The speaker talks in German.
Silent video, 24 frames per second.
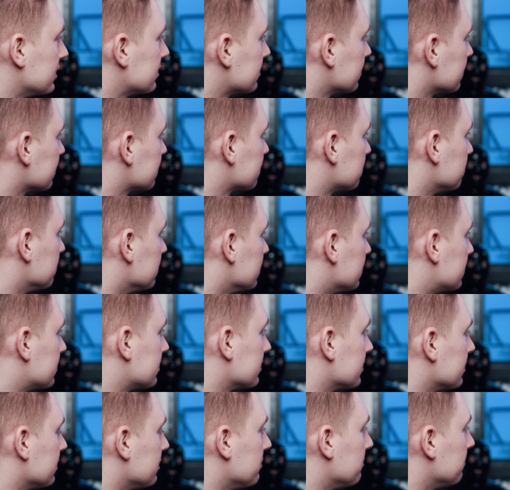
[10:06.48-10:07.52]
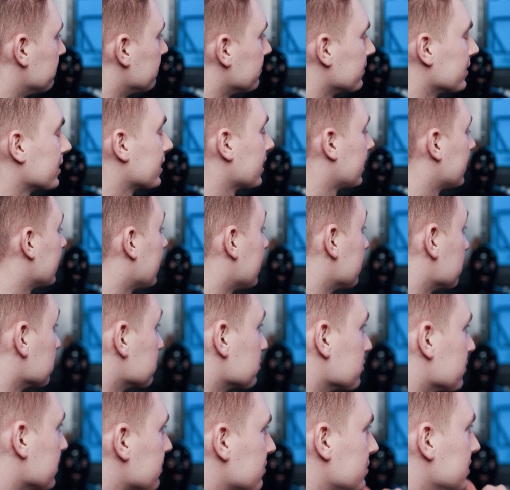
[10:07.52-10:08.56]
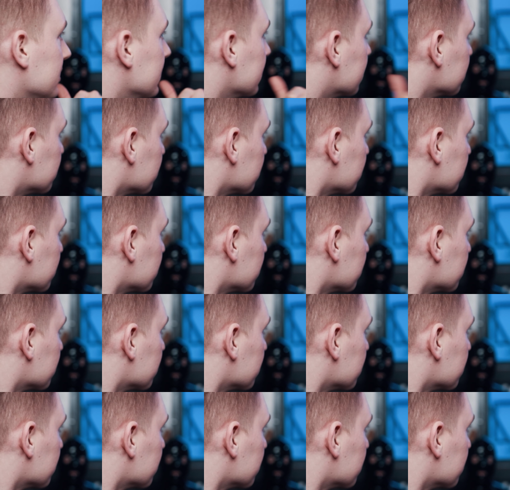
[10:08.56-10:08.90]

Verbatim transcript: wie ist das mit, ähm, keine Ahnung, sowas wie